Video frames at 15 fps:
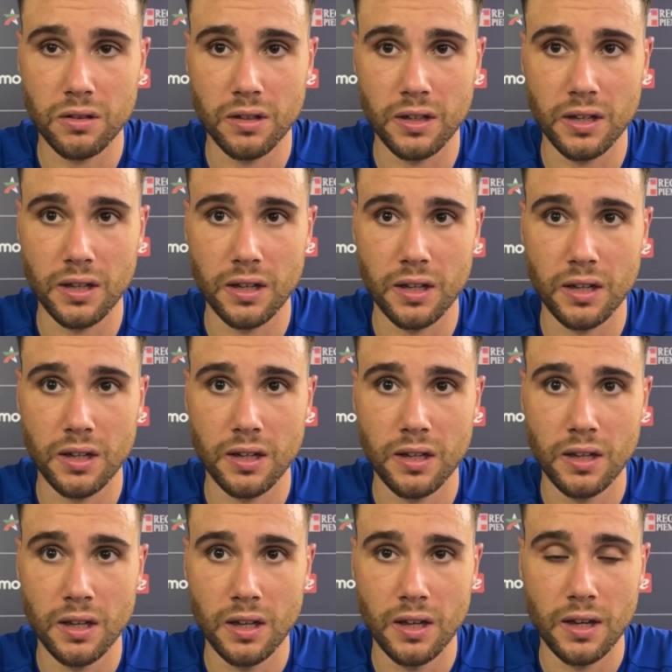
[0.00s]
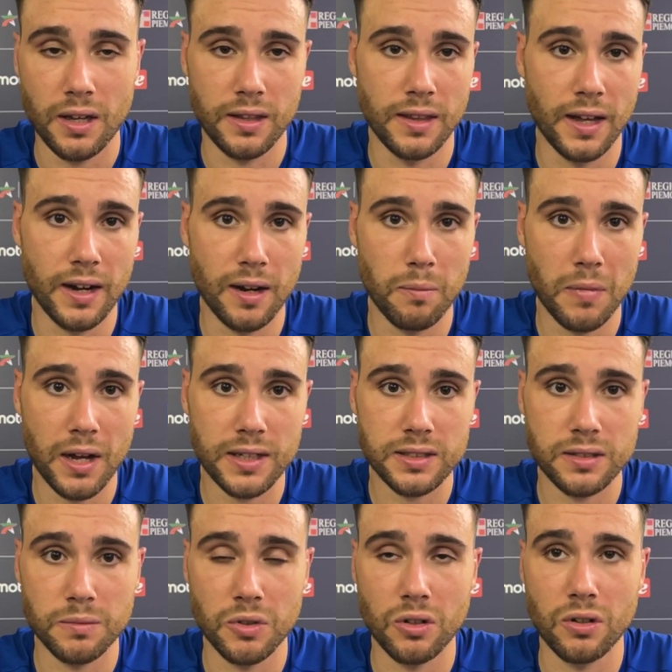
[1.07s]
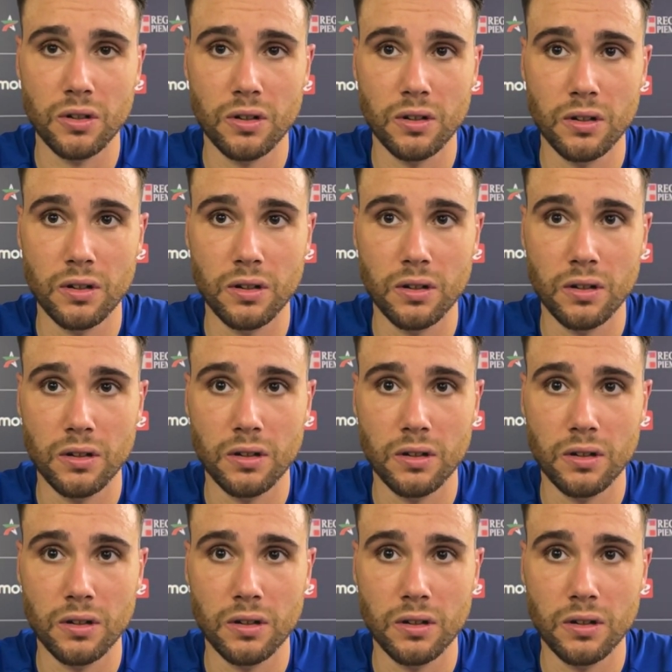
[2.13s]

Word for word: e, e dare il massimo. Con...